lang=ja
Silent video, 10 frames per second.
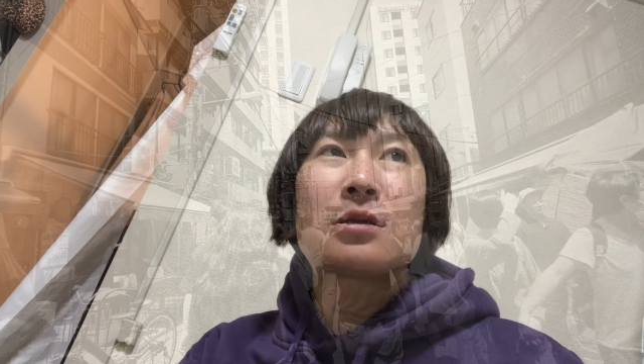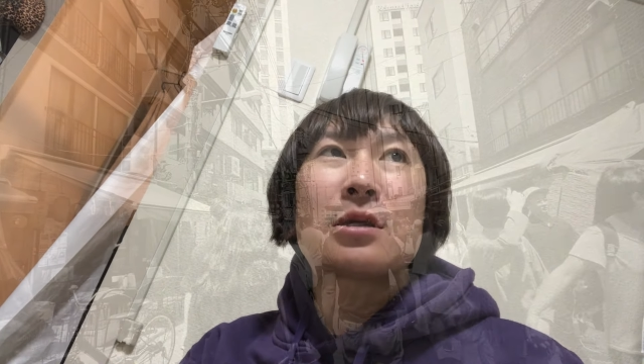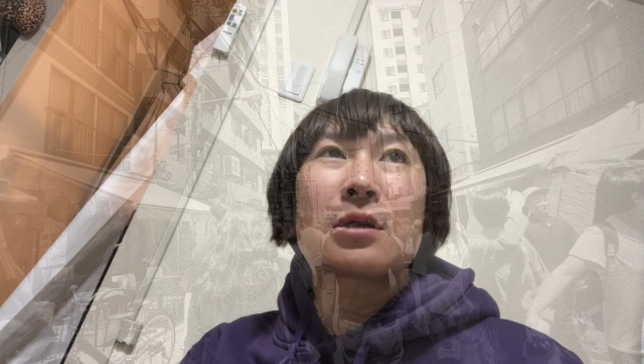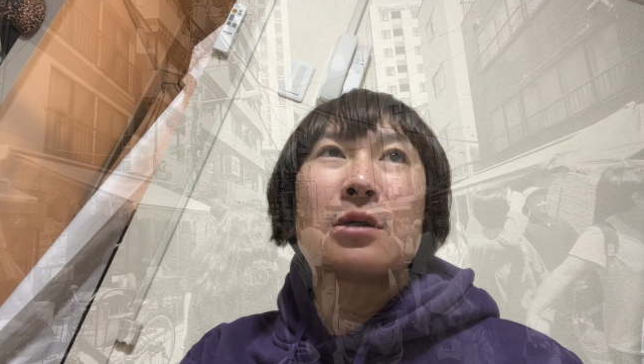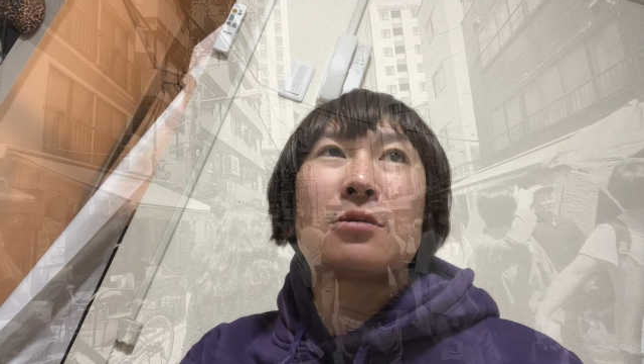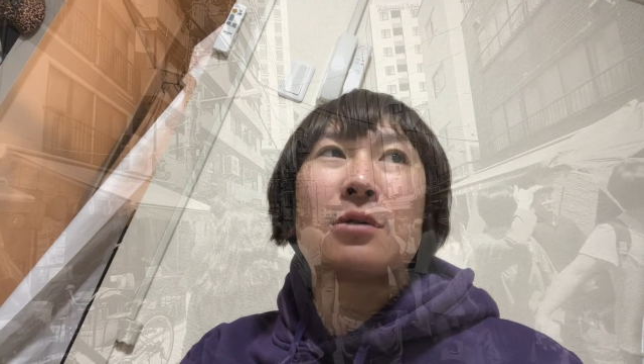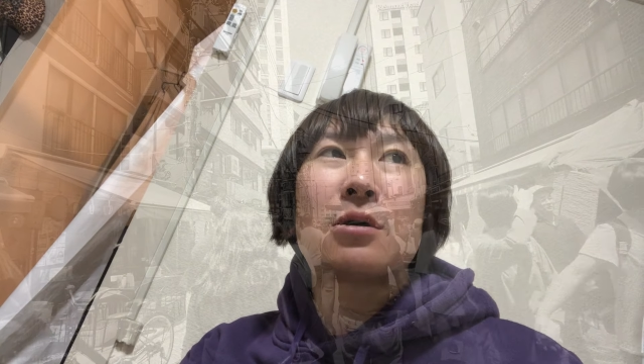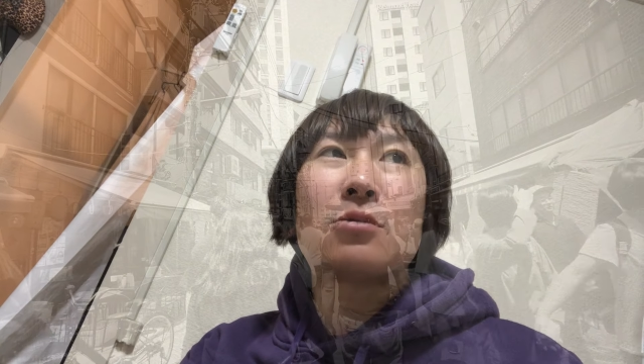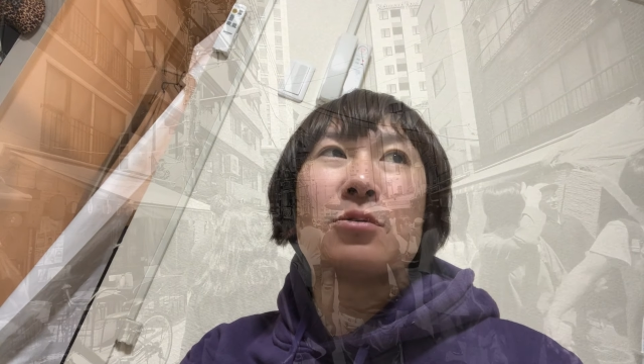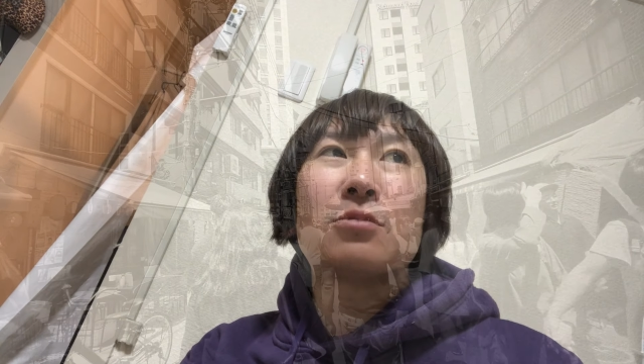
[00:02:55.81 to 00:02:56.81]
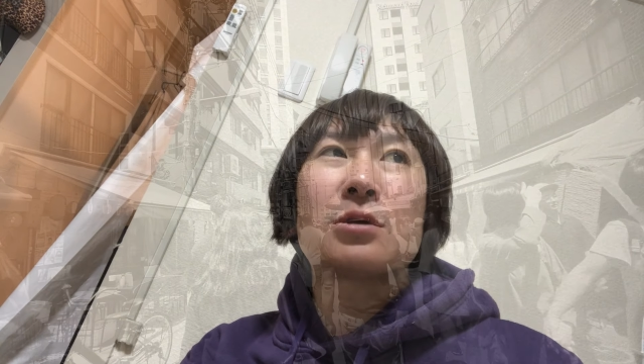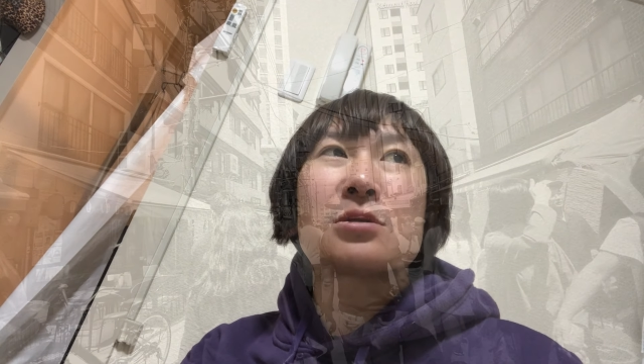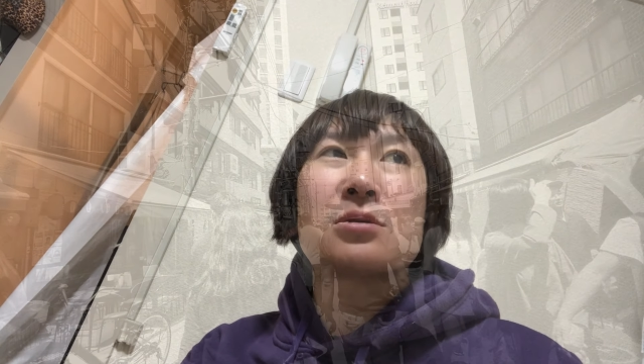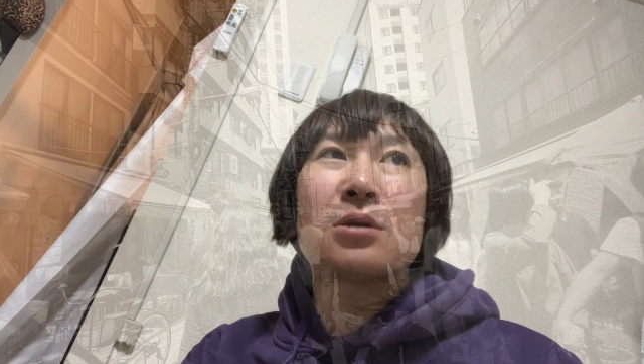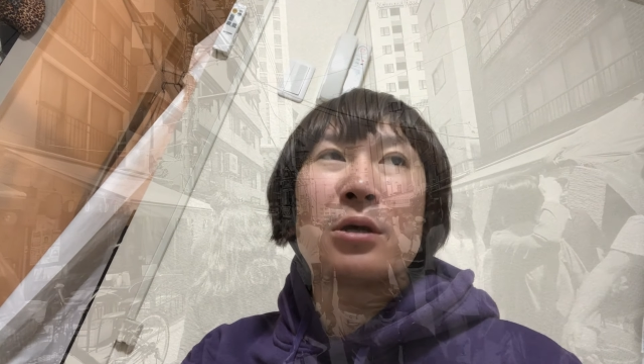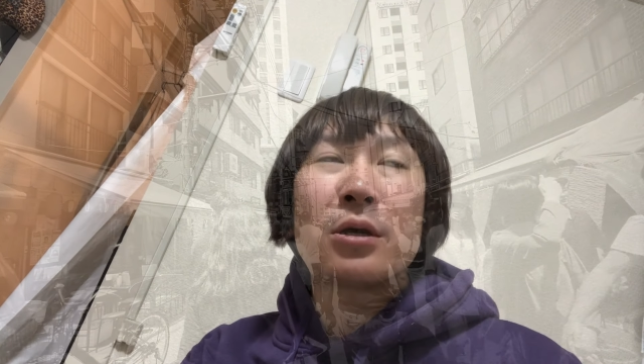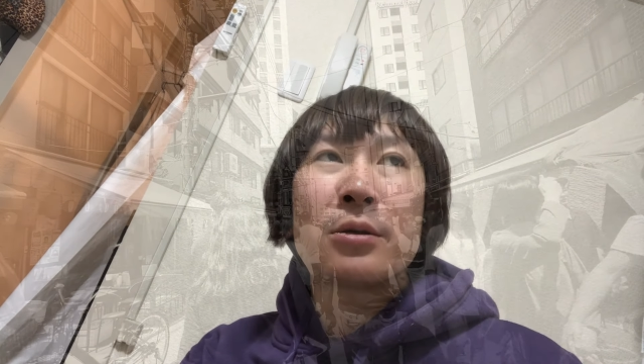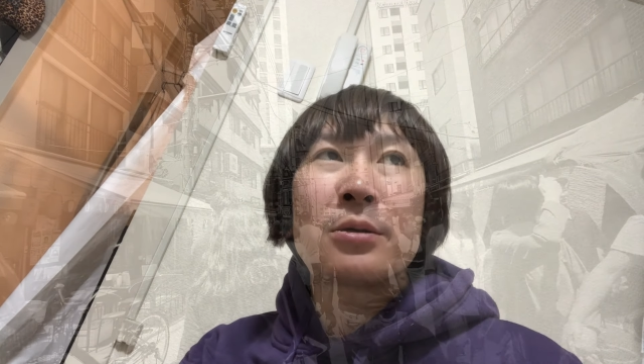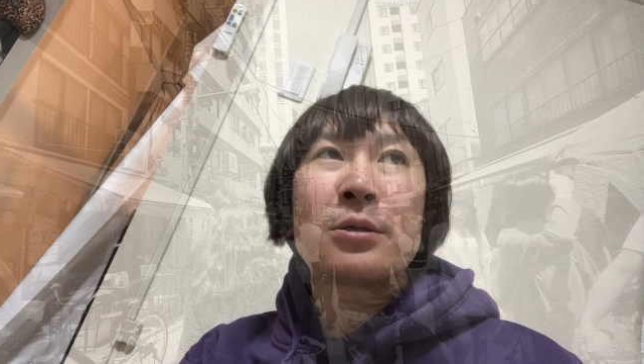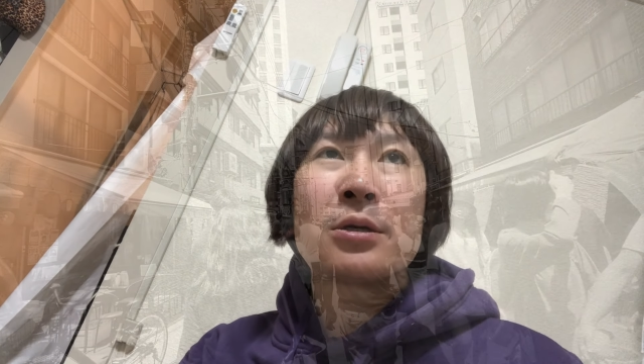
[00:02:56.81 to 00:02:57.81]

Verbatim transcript: でかいとは思いますね。